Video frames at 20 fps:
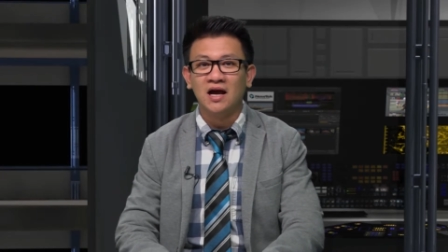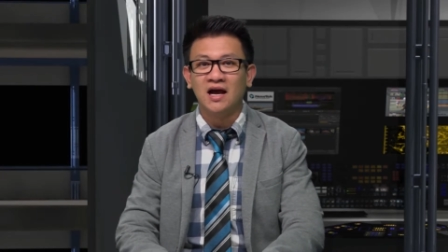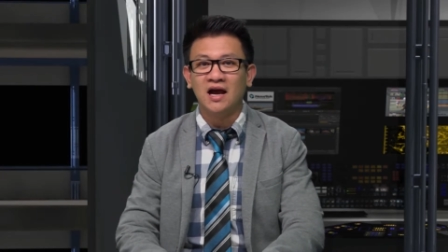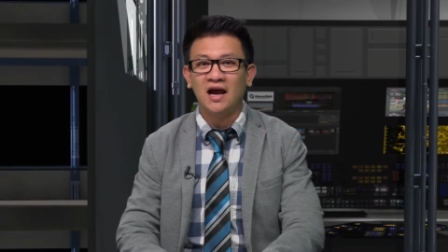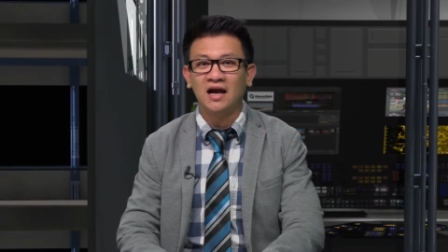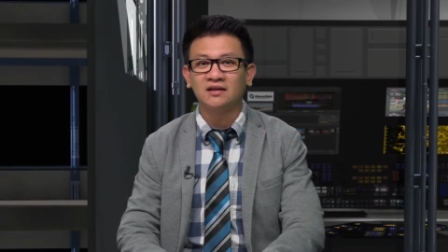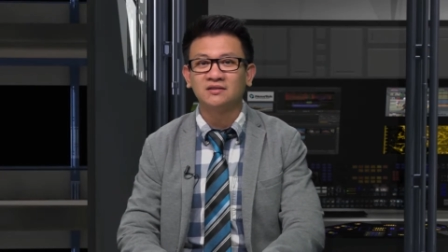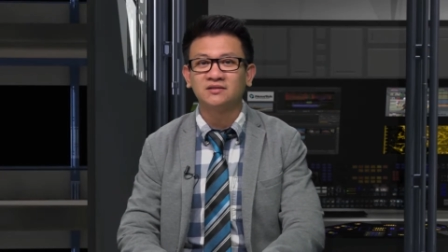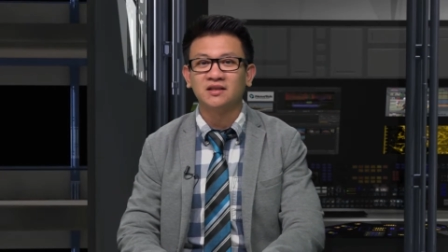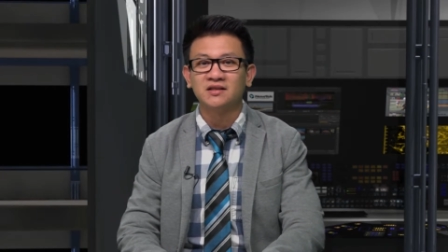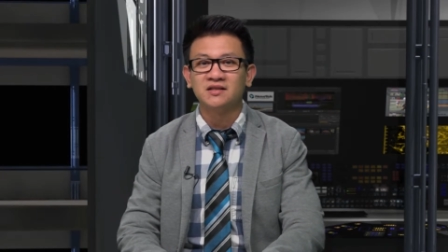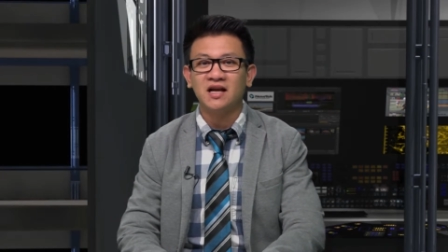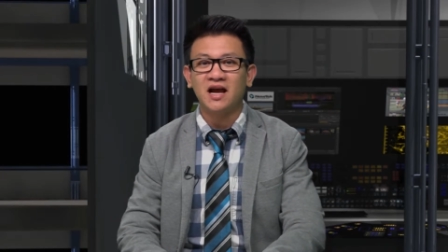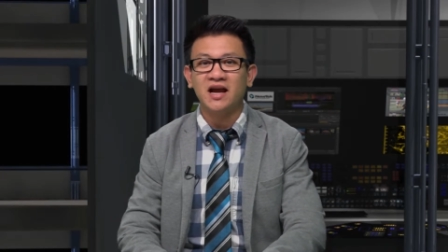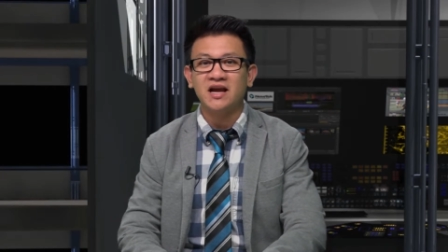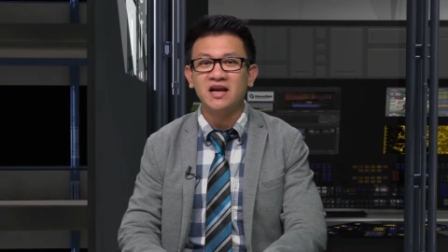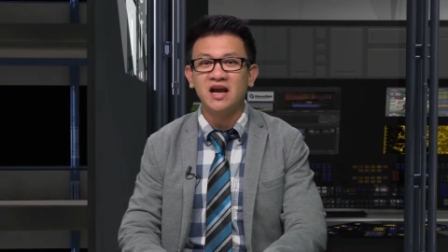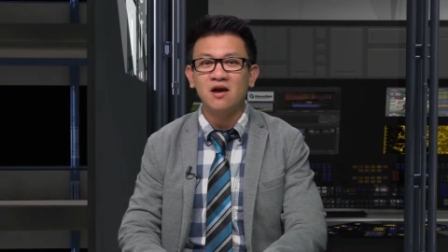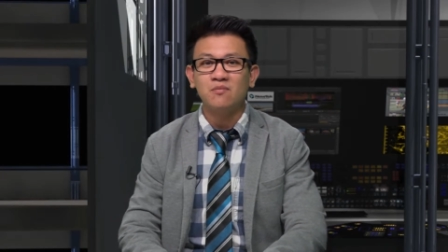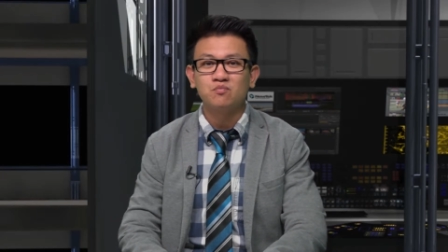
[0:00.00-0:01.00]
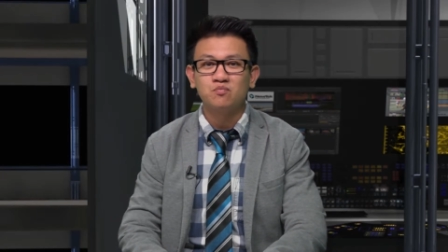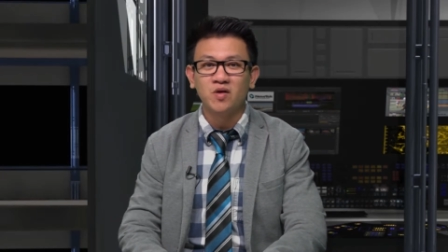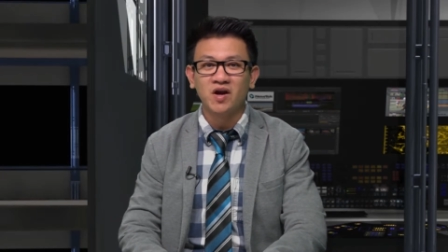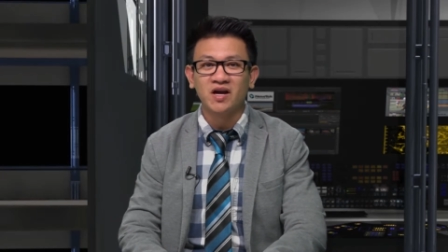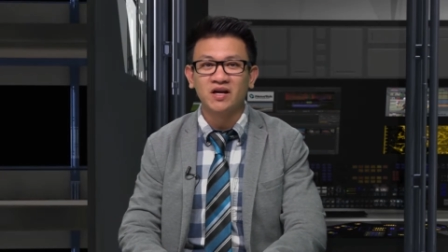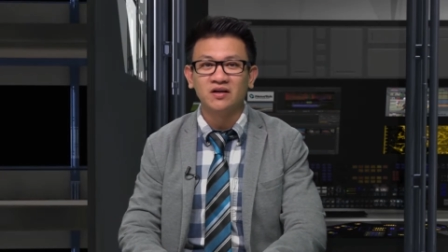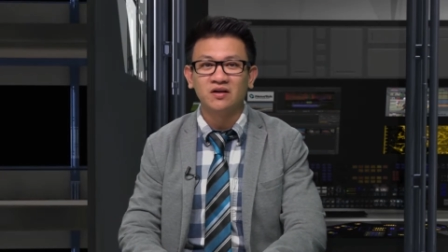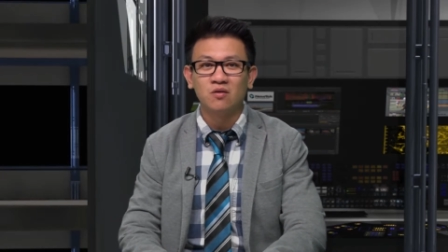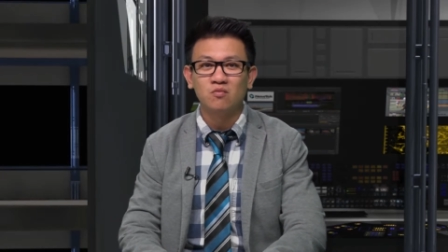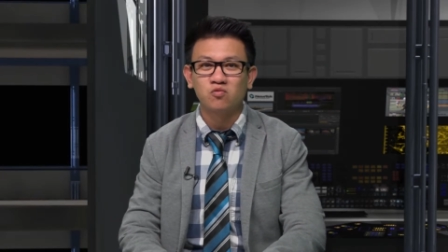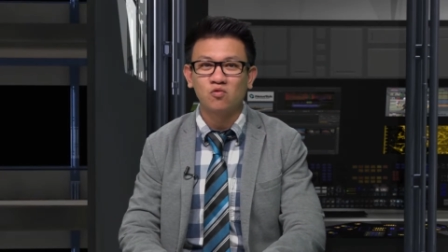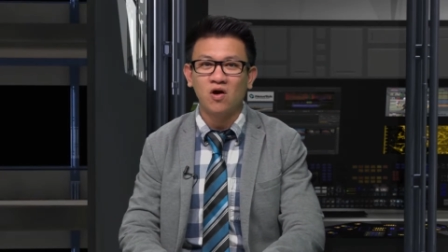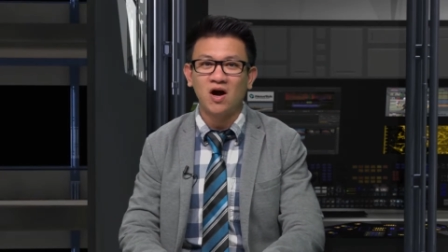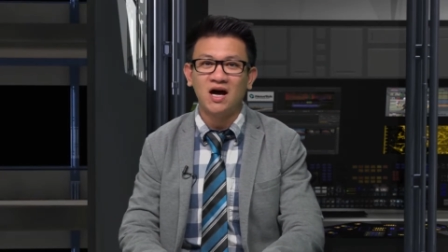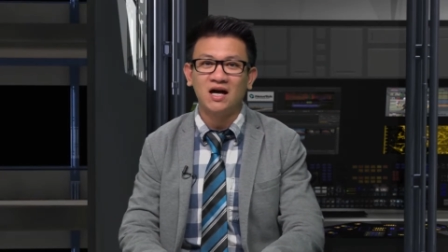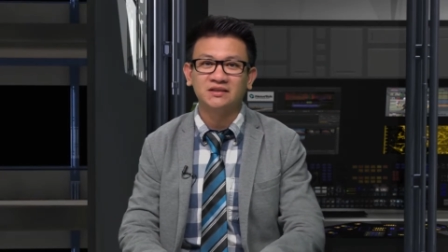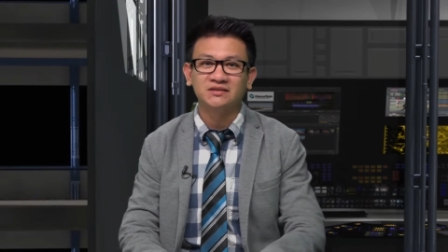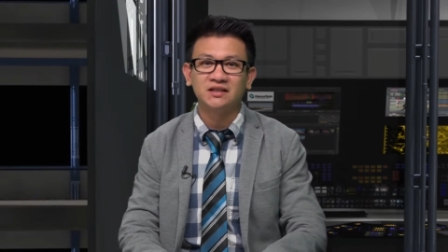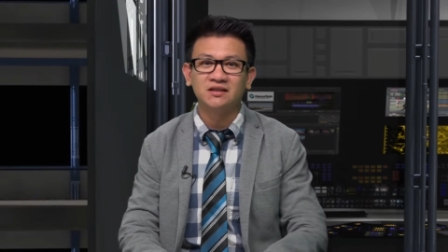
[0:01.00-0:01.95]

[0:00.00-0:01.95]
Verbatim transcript: Hãng tin AFP hôm qua